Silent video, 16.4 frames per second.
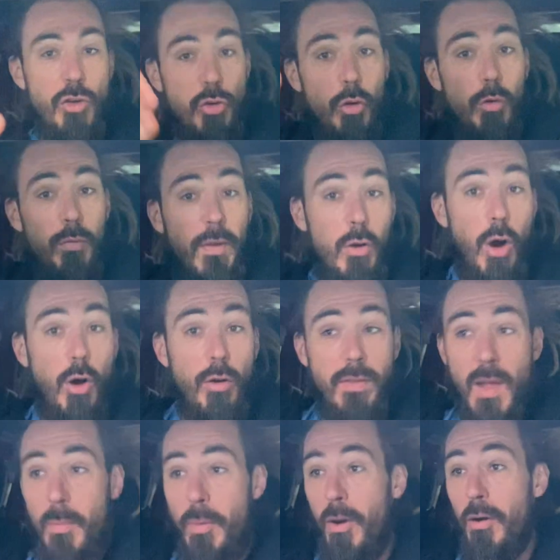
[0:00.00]
Schön, wenn du auch
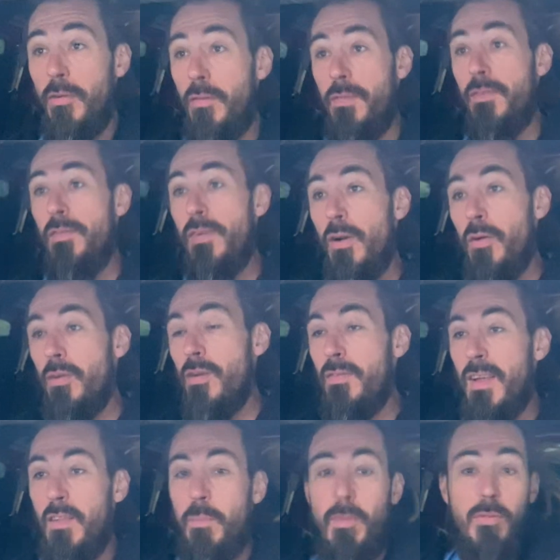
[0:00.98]
selber unter, viel
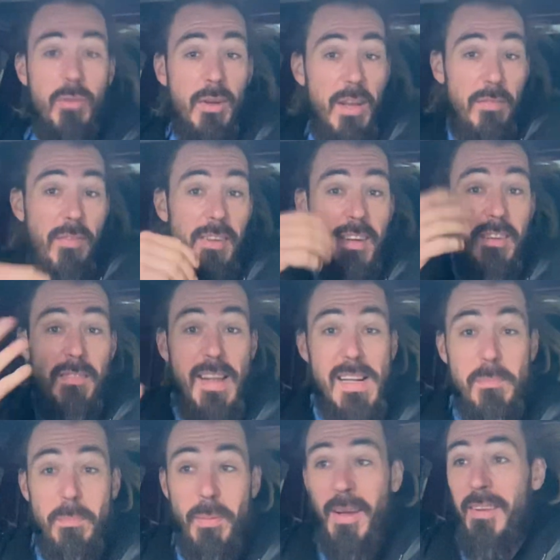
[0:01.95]
unterwegs bist und etwas in die
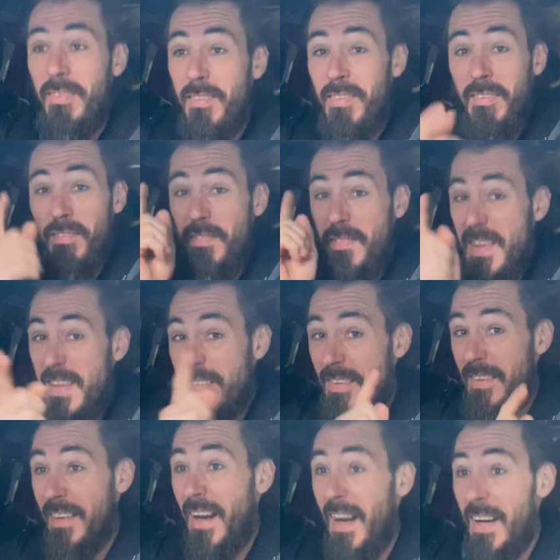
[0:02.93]
Welt bringst. Das ist
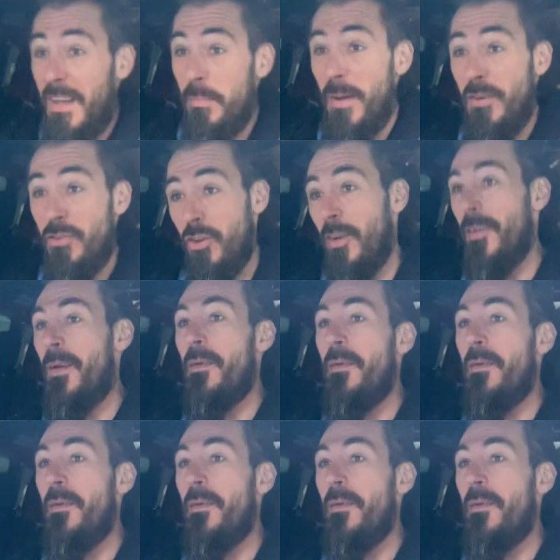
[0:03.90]
wichtig gerade, Mensch.